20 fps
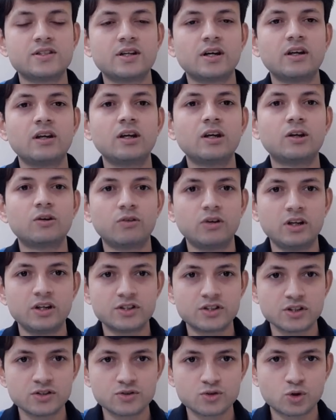सारे
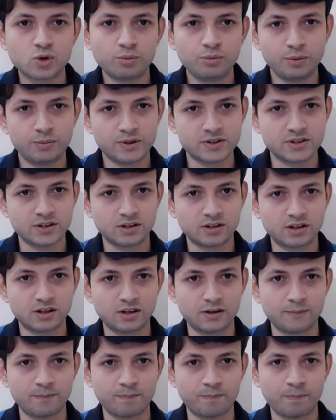क्रिएशंस को भी पसंद करें